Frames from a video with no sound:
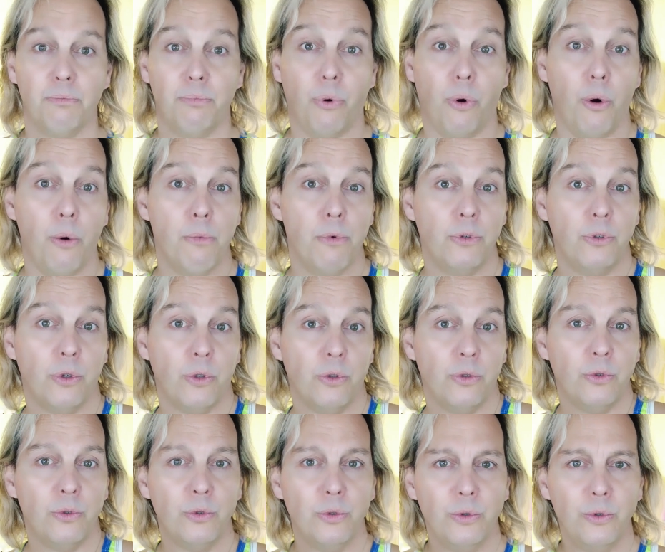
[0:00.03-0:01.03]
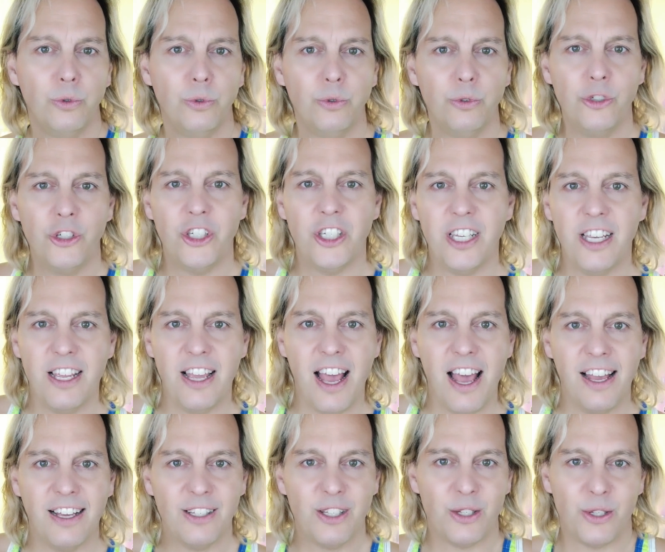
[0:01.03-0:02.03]
Promenons-nous chez
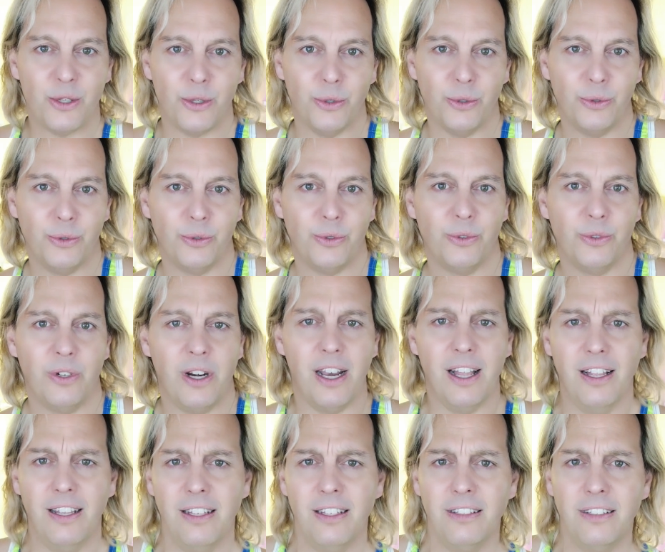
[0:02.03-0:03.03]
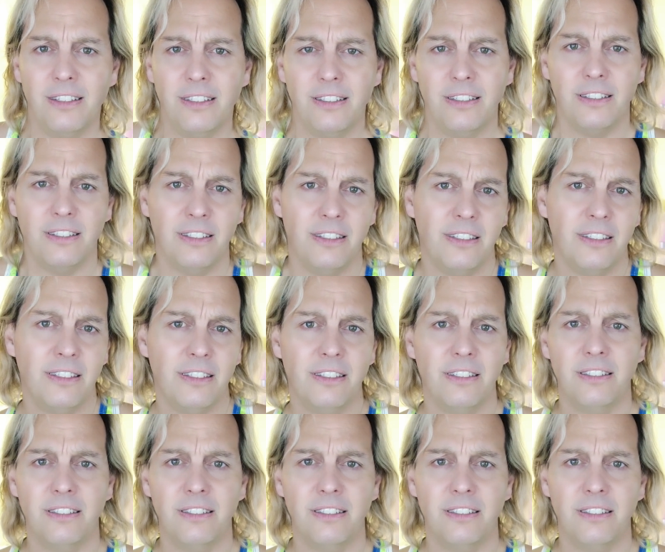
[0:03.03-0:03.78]
Action. La, na,